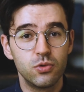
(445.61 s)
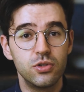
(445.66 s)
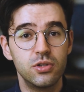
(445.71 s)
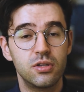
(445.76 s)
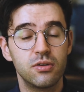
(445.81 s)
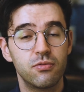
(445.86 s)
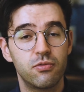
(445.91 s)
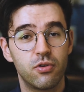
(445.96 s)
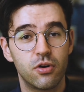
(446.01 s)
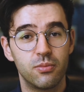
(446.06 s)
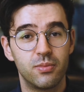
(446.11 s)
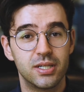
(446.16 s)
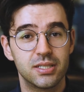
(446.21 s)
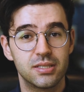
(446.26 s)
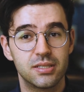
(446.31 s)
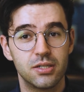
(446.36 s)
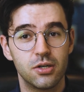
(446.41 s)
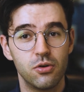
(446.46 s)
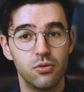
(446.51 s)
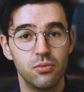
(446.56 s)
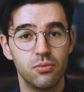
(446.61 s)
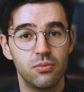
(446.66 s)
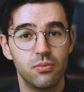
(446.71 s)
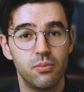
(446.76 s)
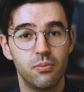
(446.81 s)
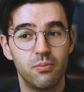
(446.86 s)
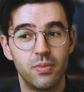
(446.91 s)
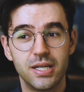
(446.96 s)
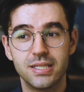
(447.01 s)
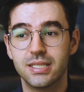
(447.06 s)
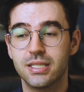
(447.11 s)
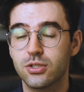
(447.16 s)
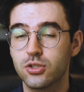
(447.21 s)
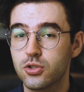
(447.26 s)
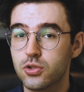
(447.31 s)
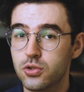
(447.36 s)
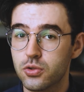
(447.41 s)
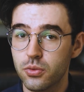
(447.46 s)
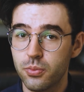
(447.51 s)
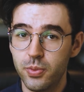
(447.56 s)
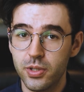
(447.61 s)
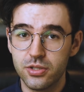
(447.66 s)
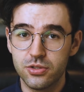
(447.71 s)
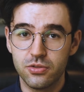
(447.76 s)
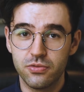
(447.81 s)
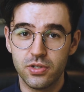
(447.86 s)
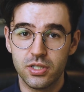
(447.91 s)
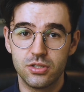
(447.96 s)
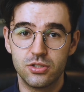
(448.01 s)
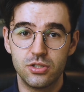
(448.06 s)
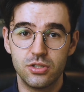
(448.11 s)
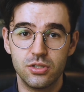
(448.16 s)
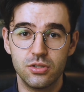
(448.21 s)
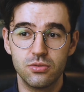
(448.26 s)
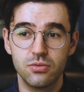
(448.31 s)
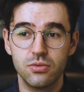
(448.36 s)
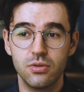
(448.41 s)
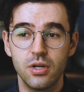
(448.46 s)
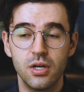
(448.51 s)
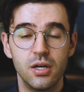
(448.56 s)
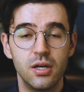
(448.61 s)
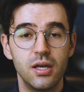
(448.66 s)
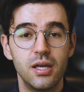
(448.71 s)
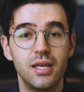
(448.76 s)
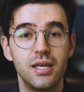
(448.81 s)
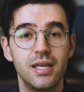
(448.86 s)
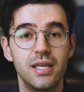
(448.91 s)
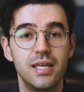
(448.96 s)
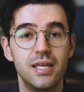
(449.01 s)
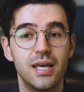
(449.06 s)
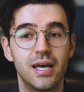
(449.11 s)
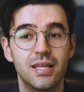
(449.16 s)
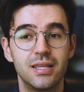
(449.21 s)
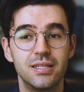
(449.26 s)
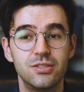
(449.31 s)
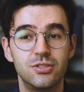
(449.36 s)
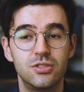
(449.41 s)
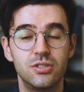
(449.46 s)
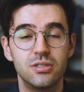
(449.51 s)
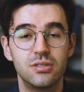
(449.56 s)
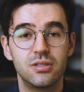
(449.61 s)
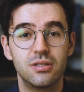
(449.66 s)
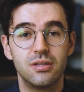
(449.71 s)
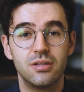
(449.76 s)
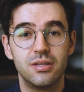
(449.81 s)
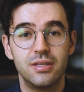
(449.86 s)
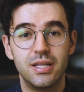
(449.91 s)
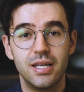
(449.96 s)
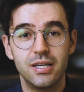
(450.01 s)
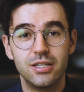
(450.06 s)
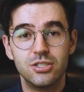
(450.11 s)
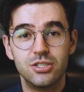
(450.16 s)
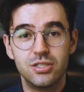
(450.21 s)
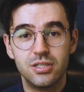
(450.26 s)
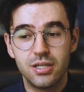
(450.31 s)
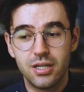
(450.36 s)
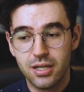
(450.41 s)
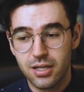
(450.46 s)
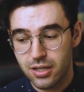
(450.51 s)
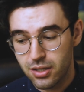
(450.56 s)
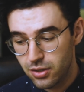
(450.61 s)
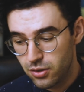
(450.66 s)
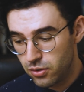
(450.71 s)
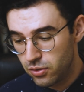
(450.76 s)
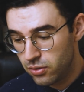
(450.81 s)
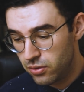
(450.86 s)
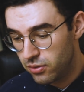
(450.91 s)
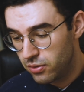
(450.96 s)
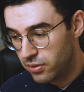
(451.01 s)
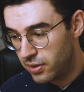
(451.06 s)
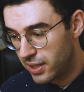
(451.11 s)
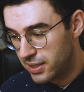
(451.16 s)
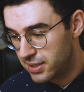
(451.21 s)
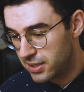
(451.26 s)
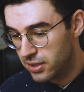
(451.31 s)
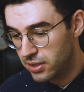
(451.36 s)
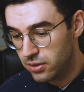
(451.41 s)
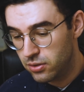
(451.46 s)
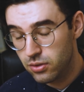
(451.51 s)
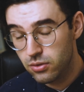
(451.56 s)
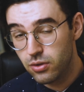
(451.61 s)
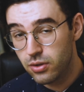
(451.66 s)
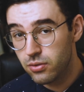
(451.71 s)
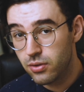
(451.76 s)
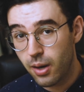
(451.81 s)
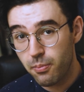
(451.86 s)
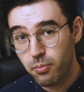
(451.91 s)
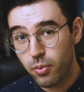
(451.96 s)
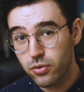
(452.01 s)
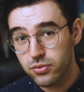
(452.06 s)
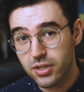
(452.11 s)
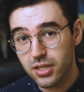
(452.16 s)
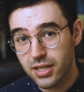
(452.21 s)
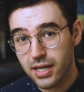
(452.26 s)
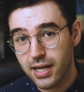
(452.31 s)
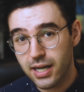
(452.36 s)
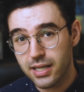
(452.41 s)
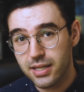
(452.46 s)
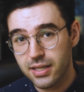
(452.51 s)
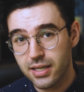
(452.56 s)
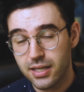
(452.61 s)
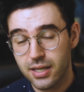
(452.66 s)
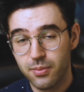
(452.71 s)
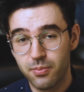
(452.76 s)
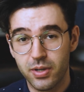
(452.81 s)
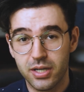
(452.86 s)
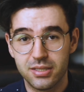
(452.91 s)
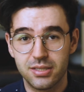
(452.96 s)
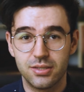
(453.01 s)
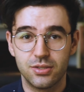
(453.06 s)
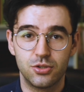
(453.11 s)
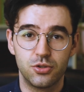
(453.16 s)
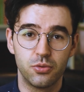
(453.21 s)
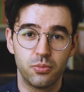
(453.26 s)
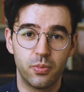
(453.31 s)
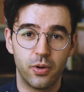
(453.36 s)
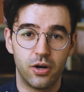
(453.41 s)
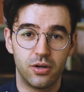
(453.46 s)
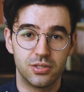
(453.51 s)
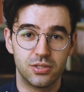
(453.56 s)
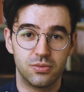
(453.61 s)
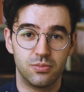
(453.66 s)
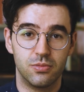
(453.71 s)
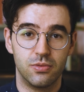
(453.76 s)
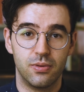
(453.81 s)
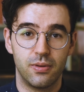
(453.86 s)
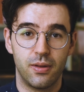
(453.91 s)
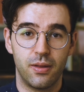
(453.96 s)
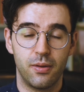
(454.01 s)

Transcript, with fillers: muita informação, mas é super divertido e ele te deixa assim na ponta da cadeira para assistir o próximo.